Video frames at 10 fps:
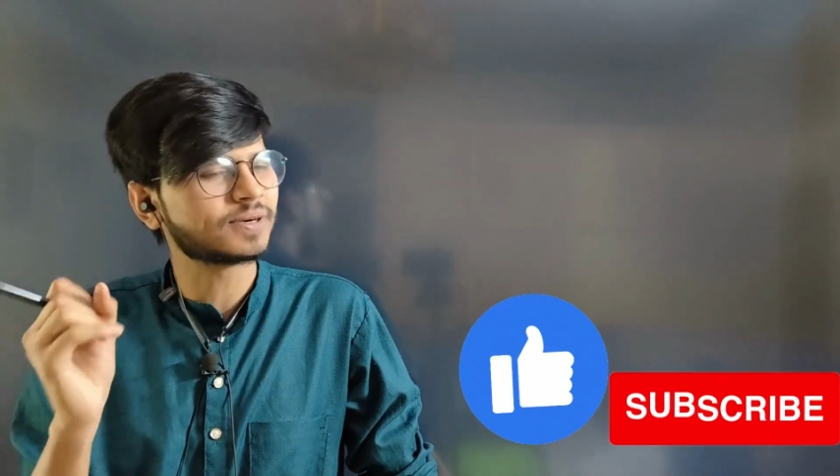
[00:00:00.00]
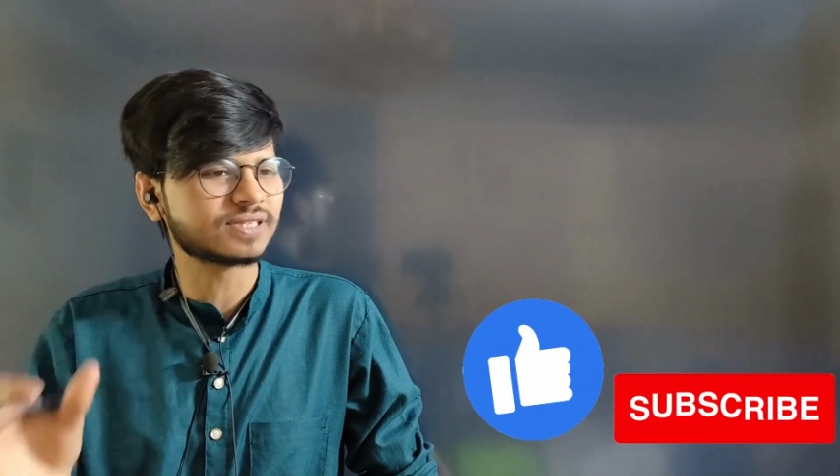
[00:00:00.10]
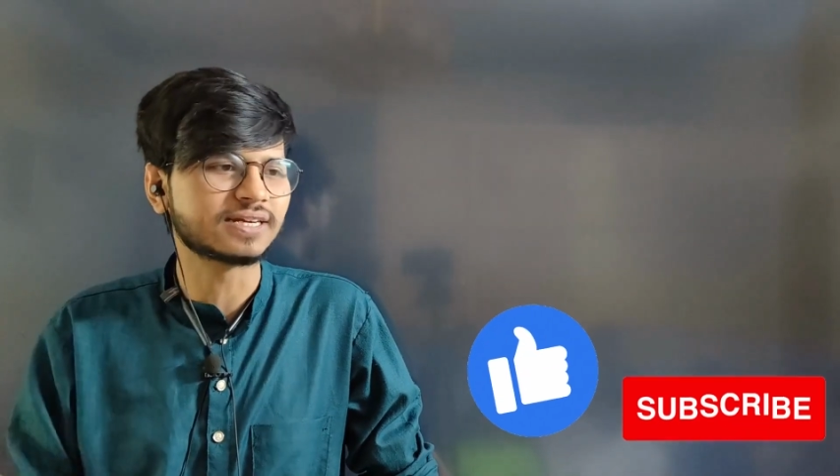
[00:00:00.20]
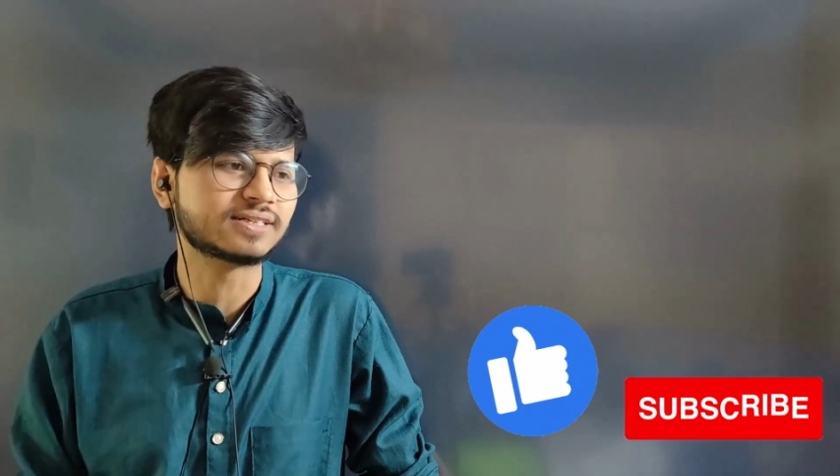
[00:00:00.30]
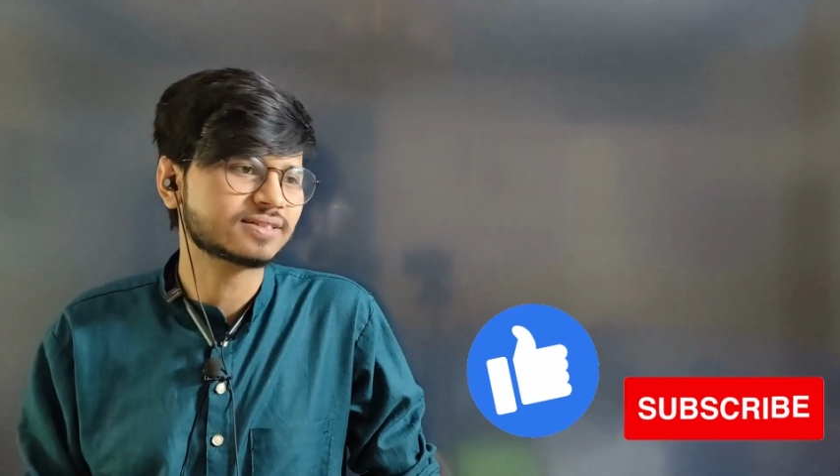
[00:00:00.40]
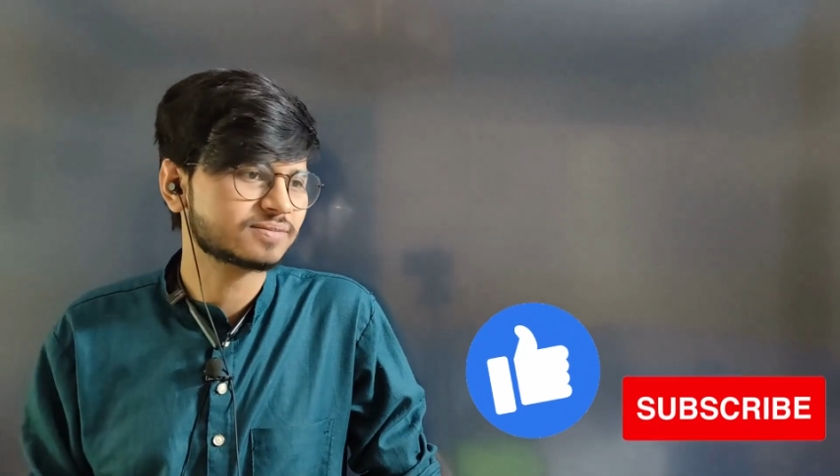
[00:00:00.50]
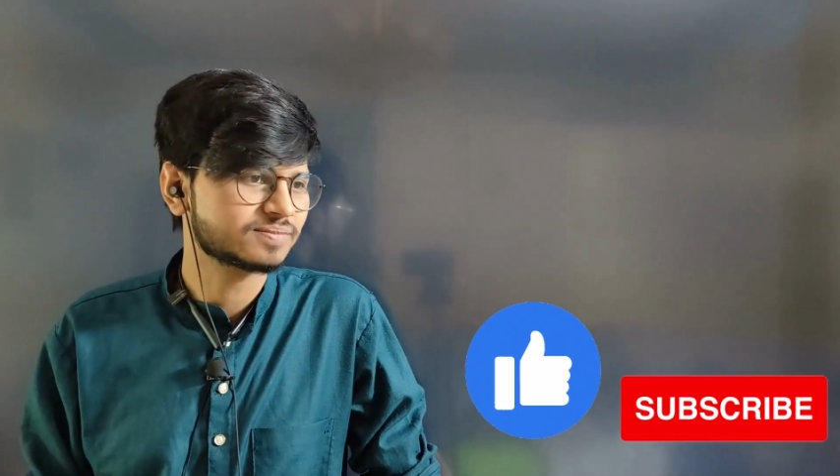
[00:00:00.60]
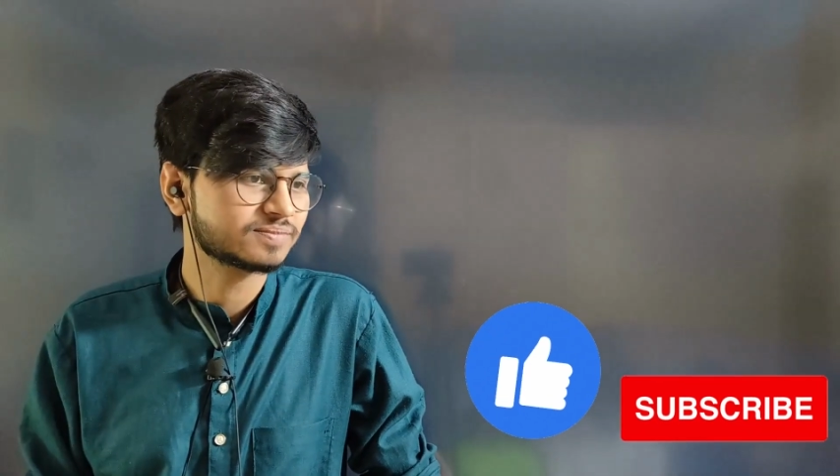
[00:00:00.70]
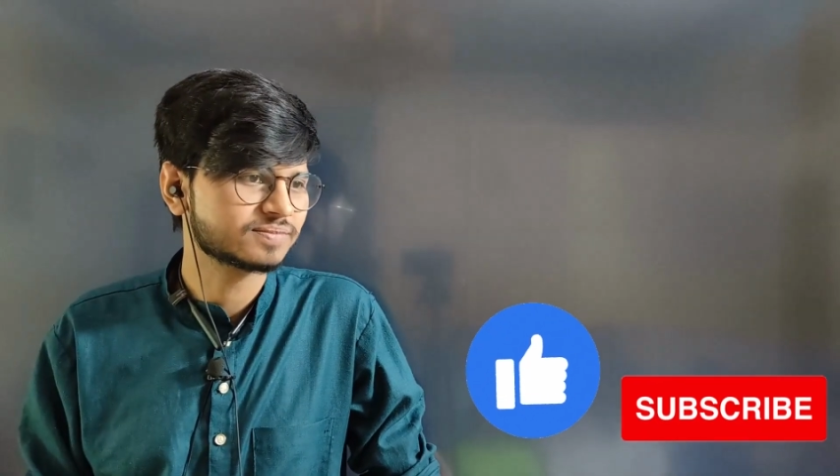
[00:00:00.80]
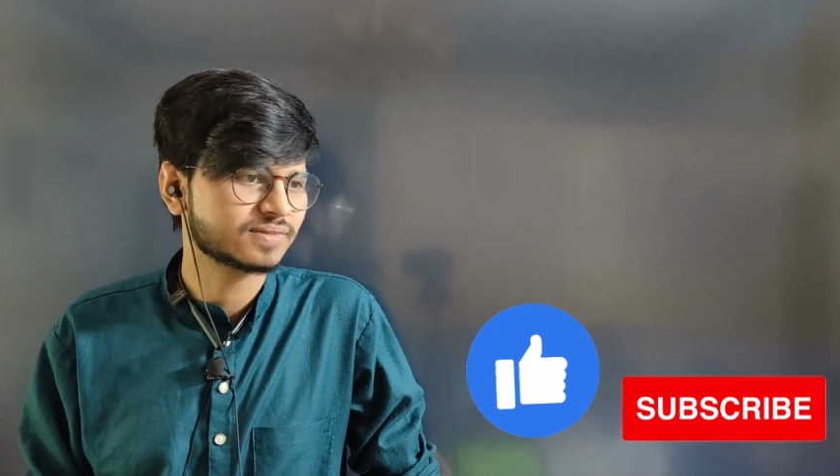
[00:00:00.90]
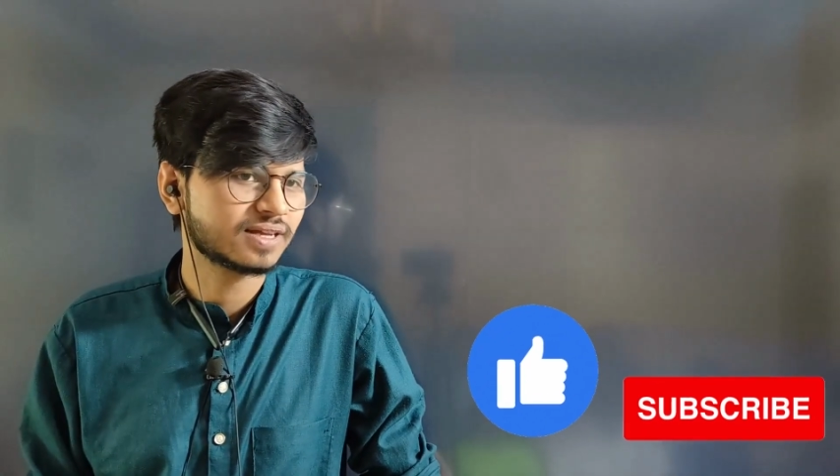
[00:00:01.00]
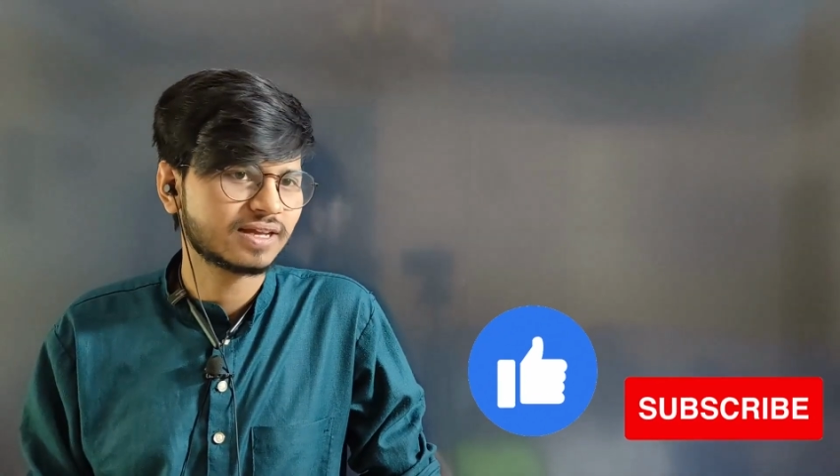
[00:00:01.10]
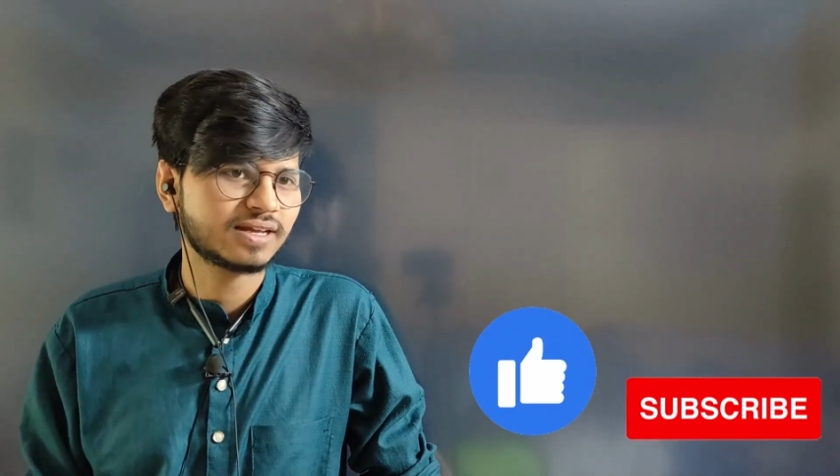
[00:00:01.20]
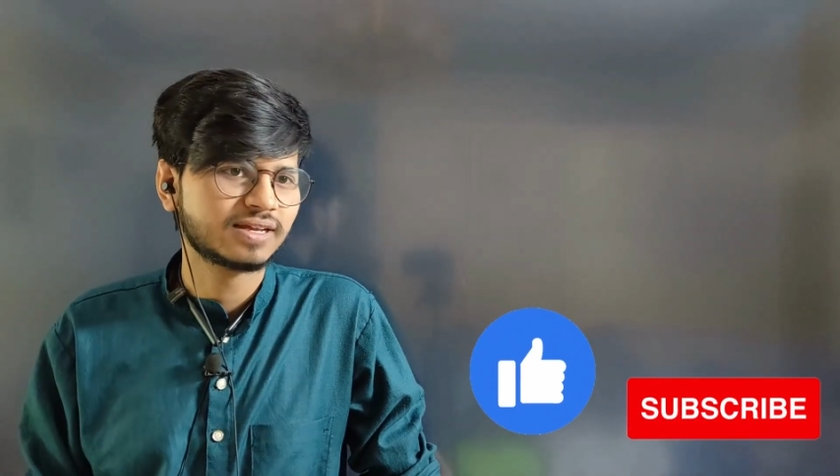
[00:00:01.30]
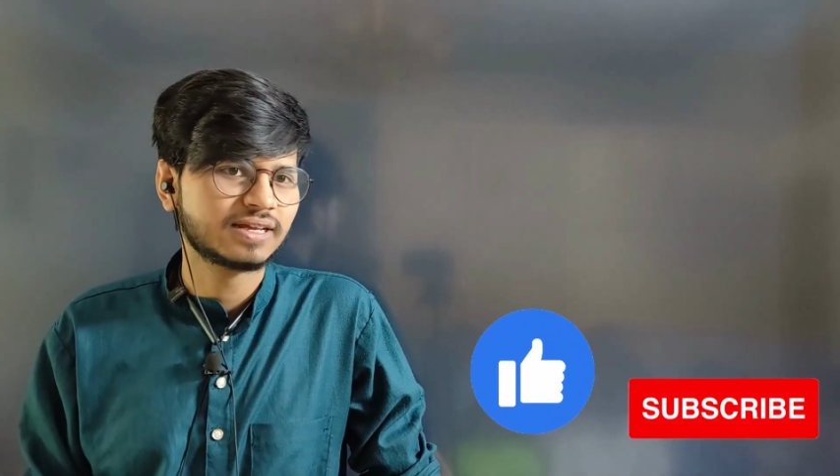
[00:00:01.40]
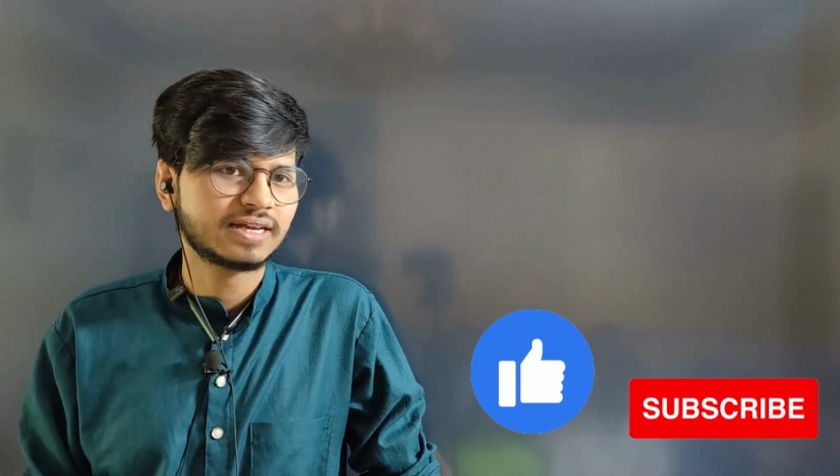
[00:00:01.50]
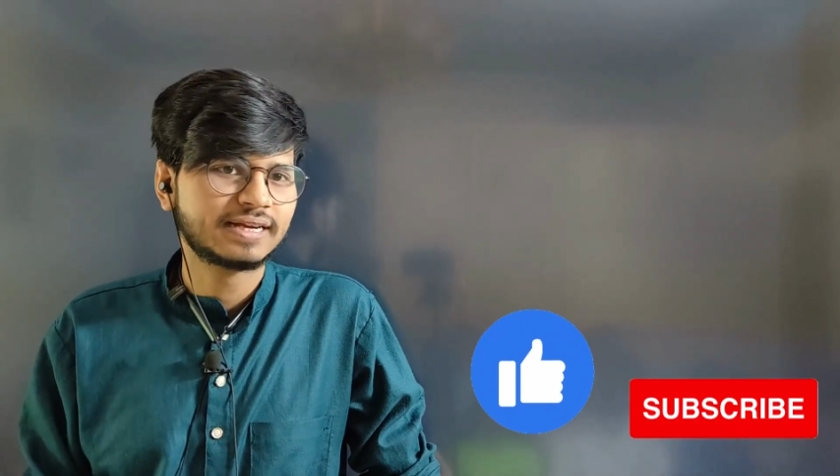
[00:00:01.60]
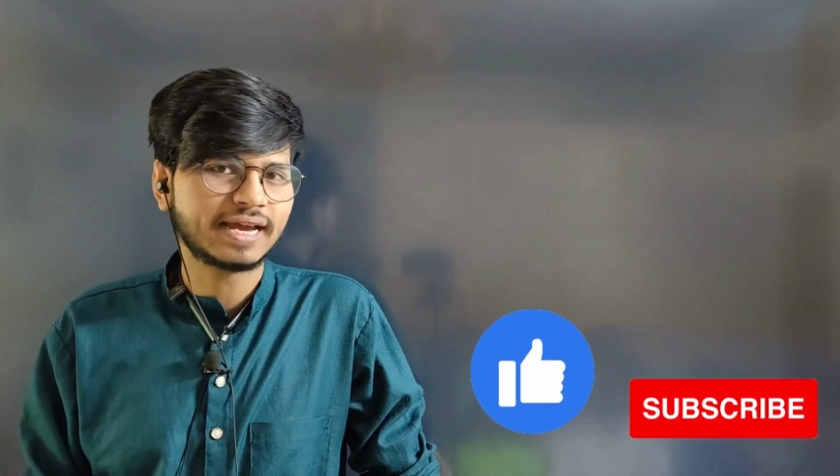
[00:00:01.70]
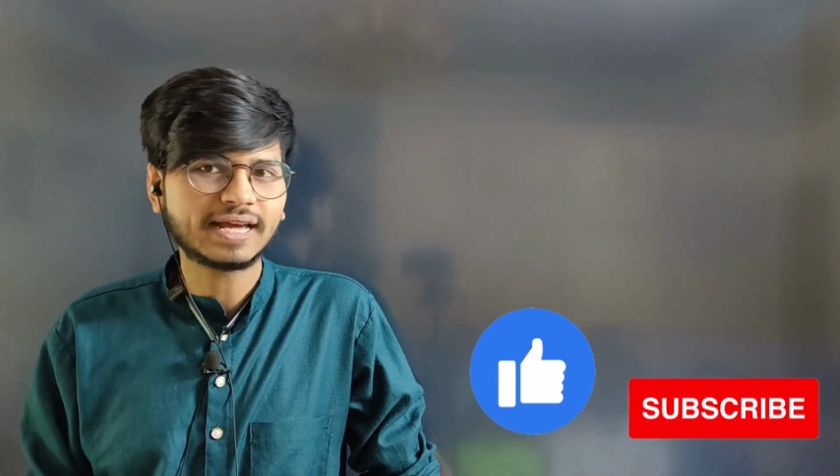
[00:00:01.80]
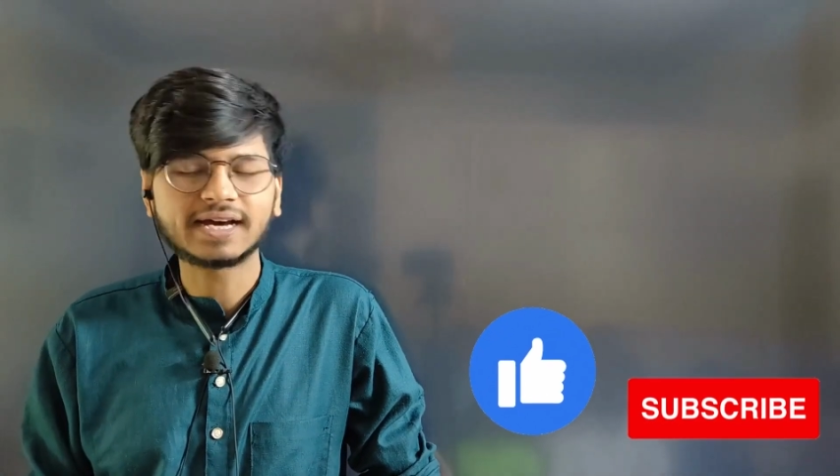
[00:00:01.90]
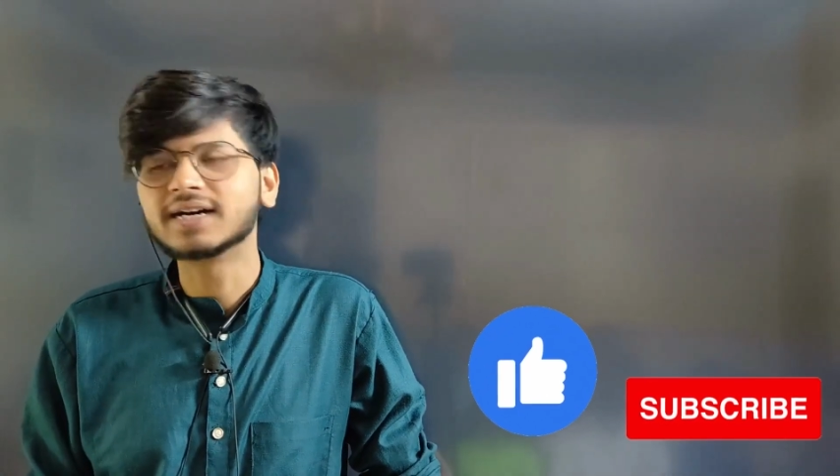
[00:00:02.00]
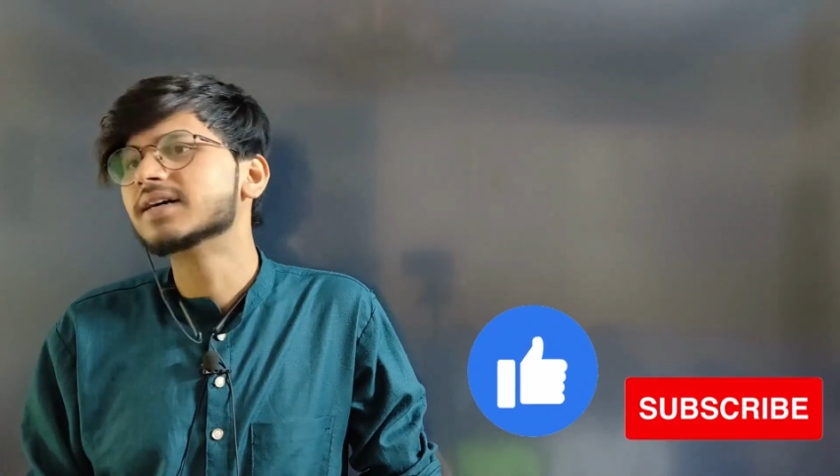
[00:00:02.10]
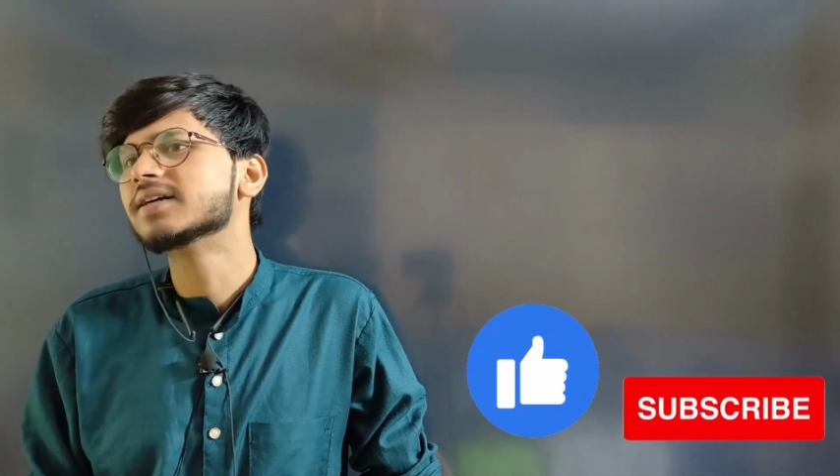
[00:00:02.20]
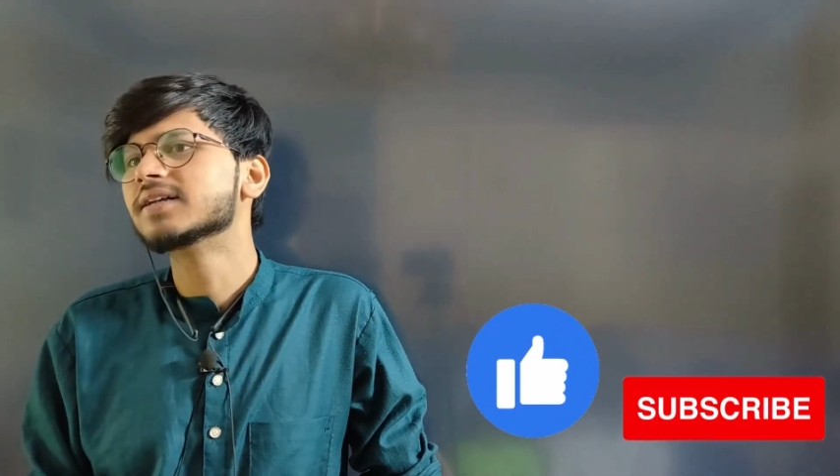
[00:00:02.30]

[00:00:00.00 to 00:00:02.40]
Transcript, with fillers: परसेंट ठीक है ना